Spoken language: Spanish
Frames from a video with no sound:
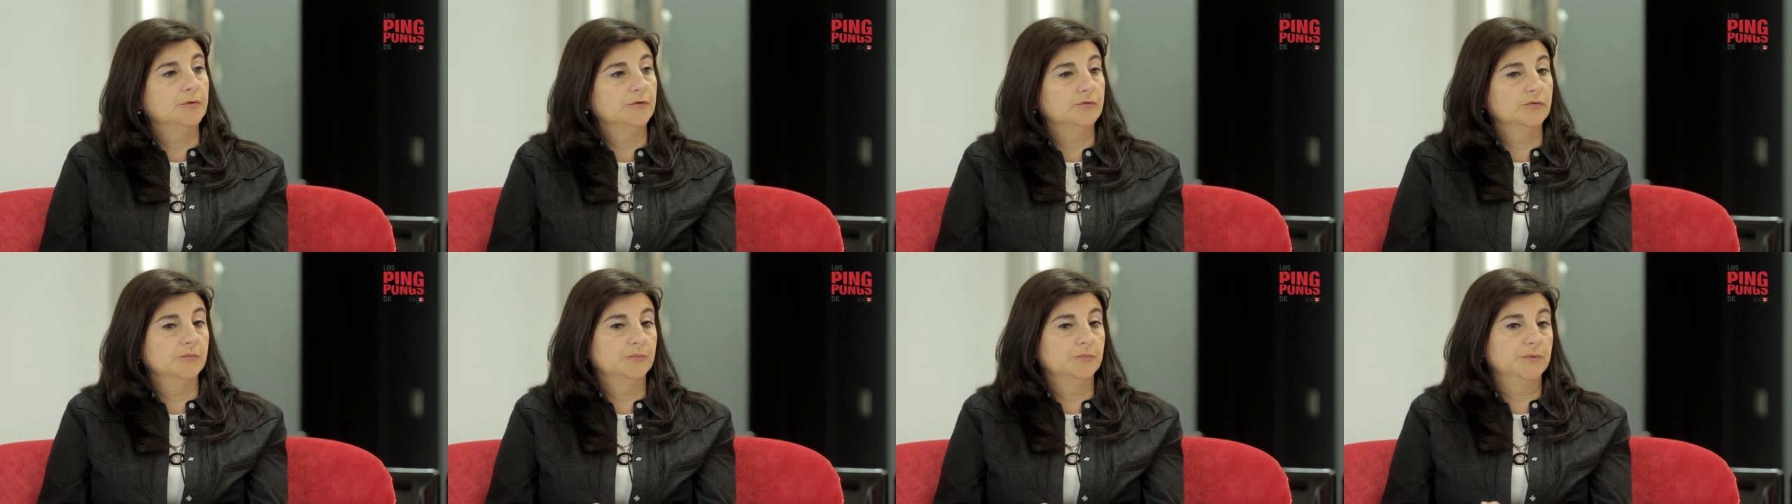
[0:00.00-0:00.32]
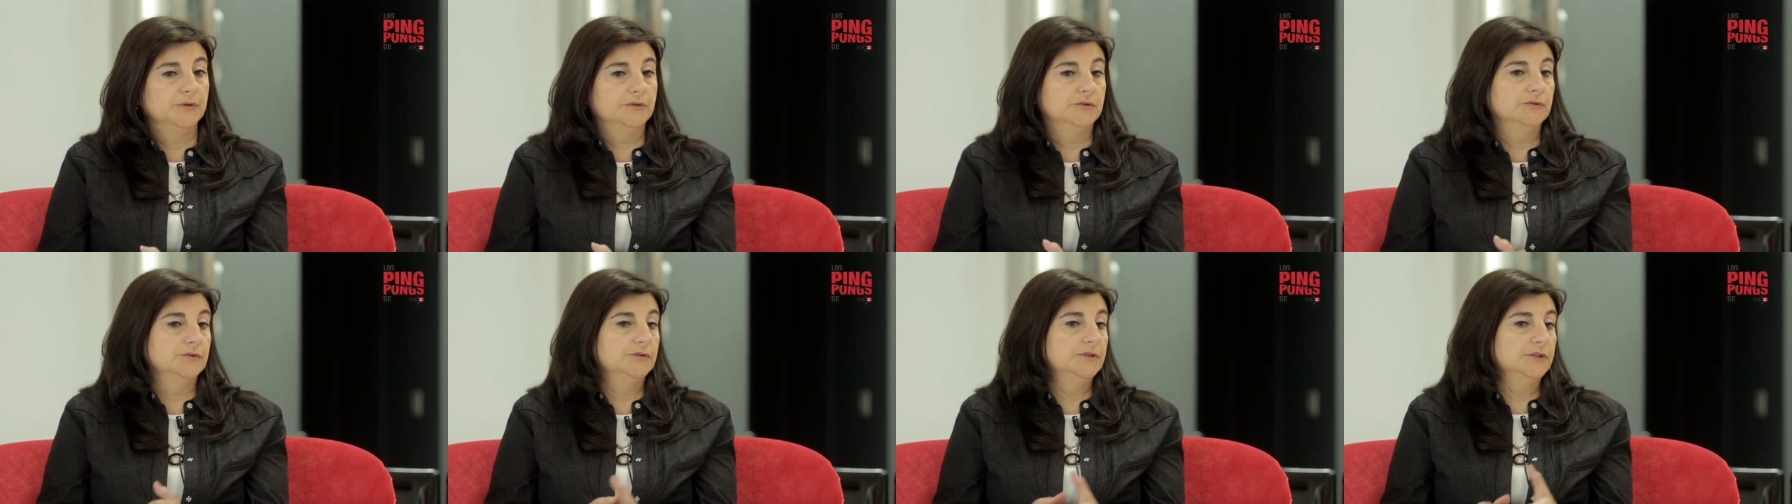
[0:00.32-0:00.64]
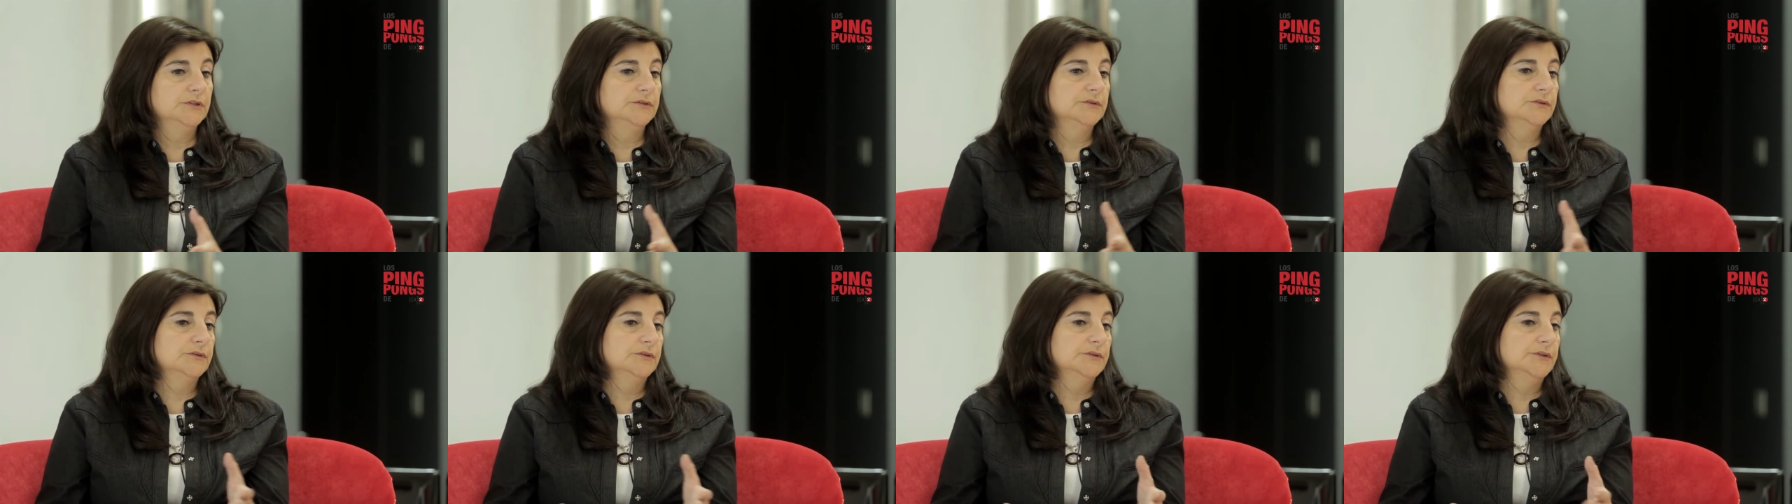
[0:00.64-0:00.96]
por supuesto,
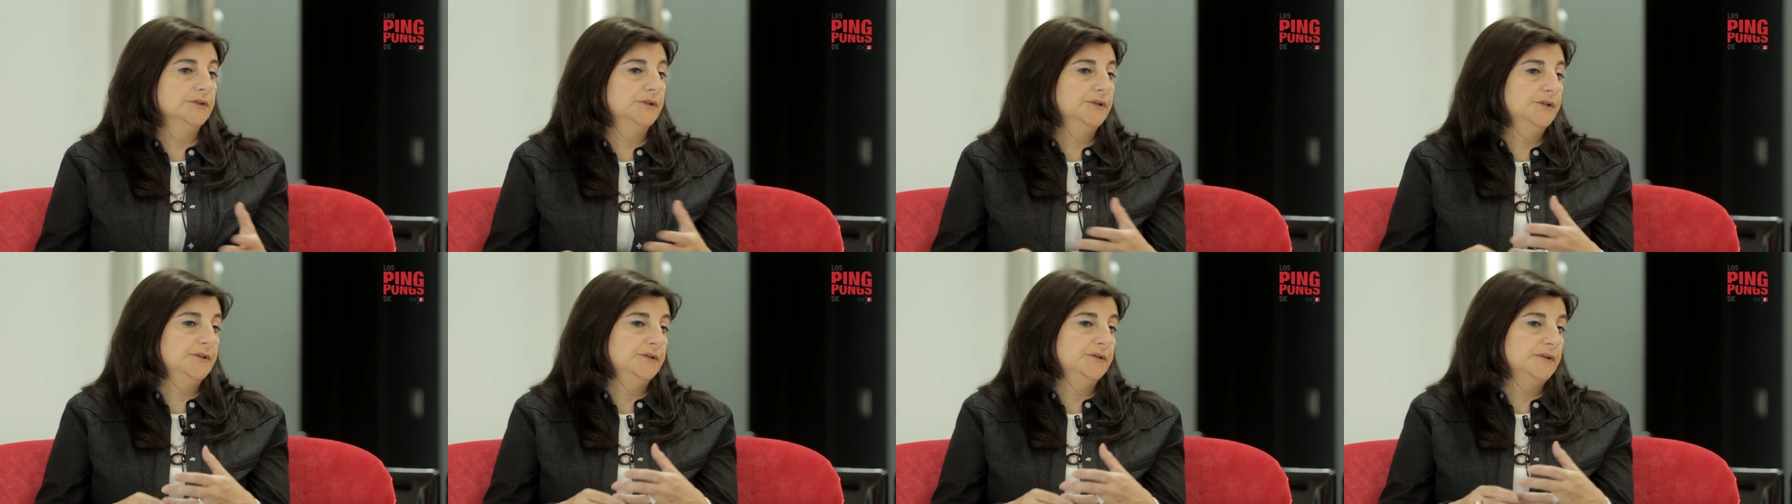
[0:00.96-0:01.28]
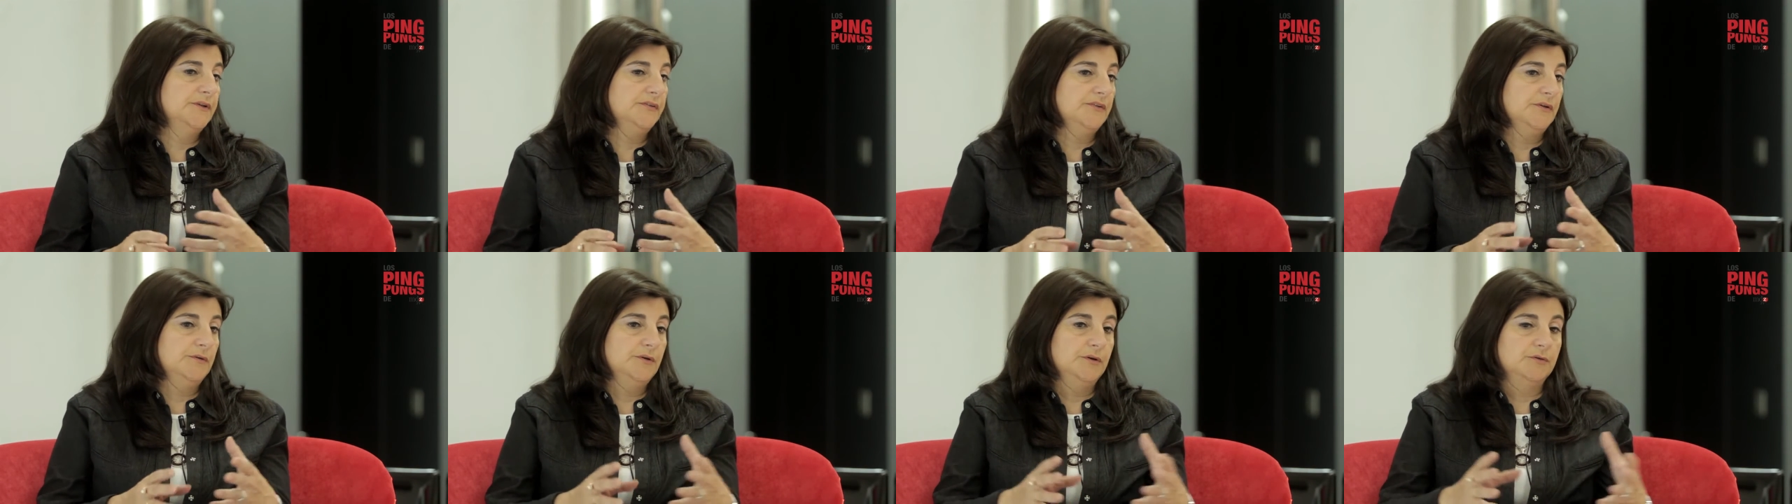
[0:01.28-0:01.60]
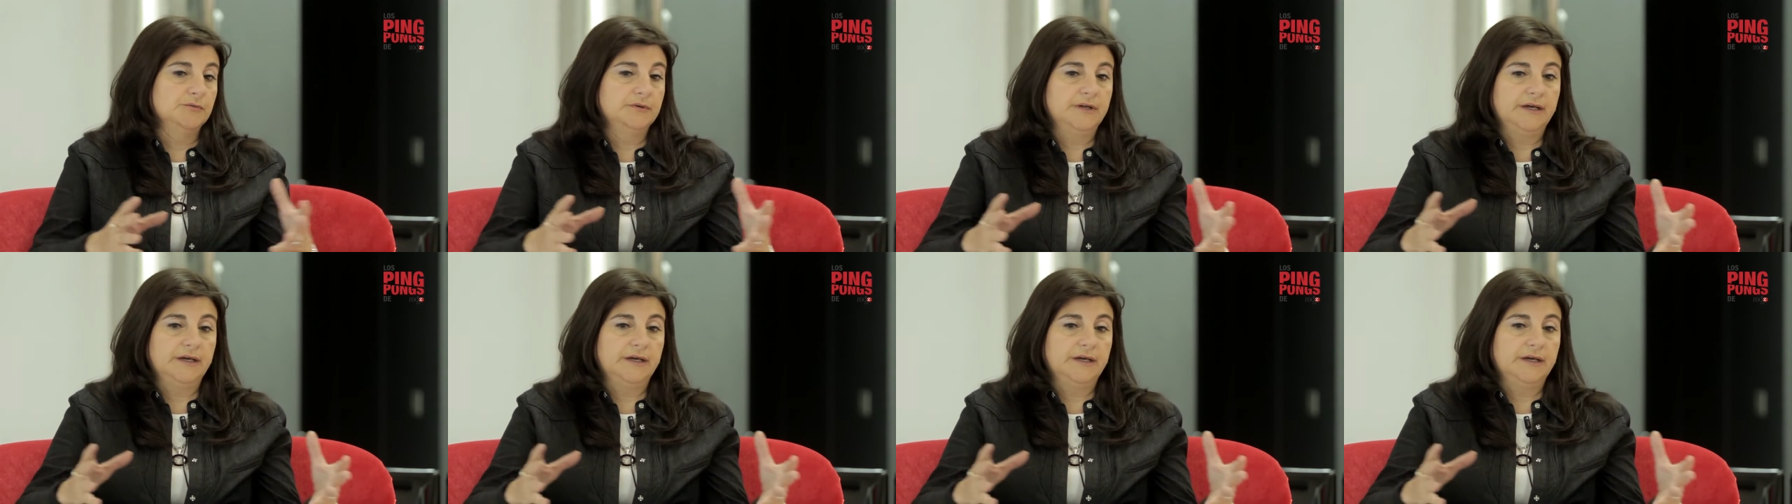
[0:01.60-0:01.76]
dentro de, ya sabes,